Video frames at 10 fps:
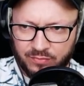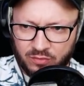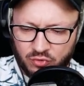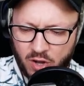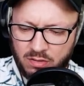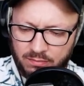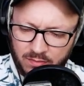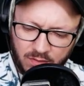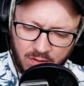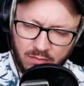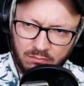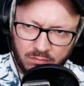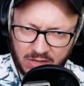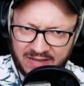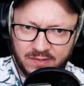Doch.
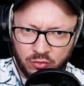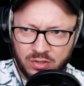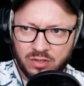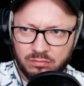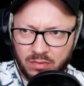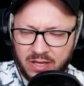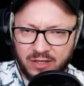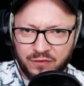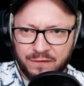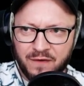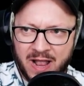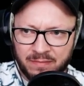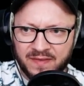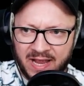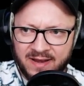Nice Runde. Ich finde vor allem,
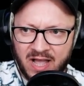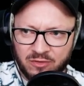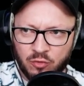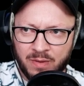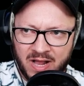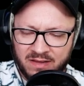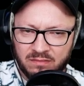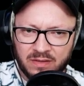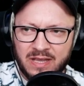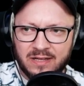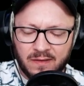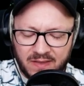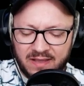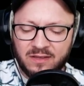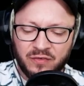das Ende hat nochmal. Das,
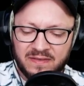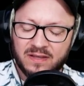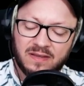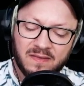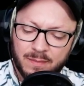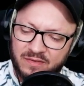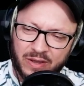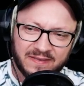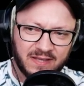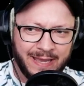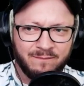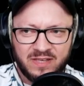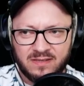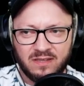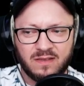ich finde das ist immer so extrem
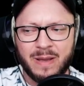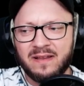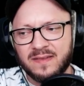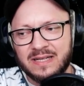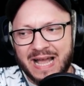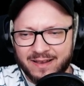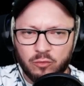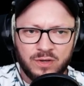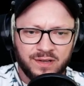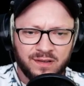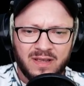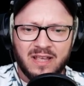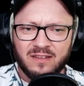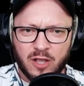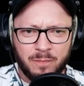wichtig. Ich meine, es ist eine lange Runde.
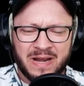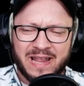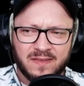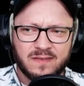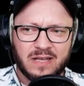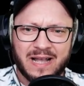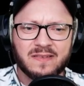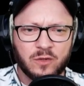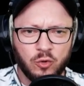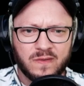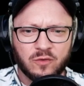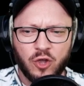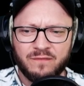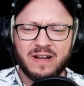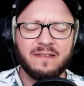Ich glaube, man hätte es krass kürzen
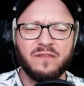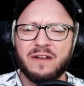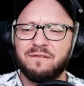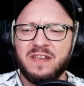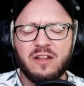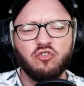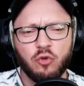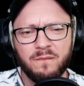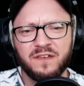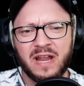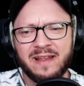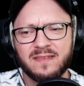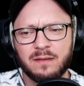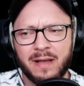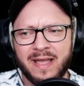können, weil es waren viele stumpfe Lines
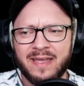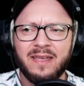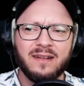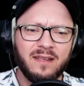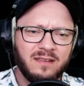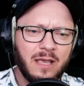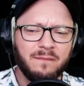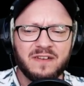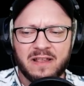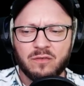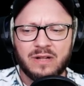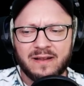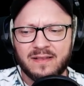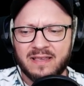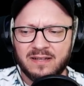dabei, ne, die einem vielleicht so ein
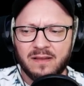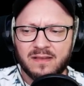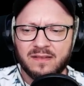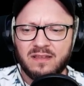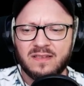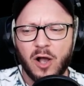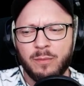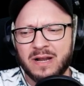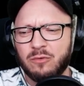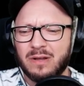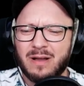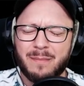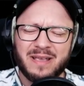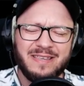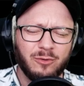kleines Lächeln ins Gesicht zaubern, oder
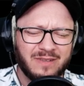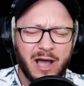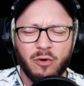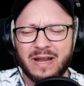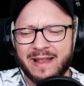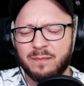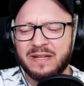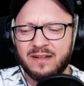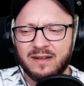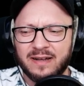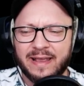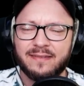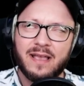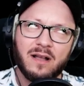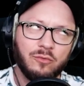aber hier und da auch Lines, bei denen du denkst,
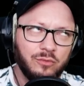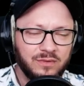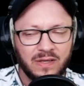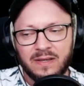ja gut.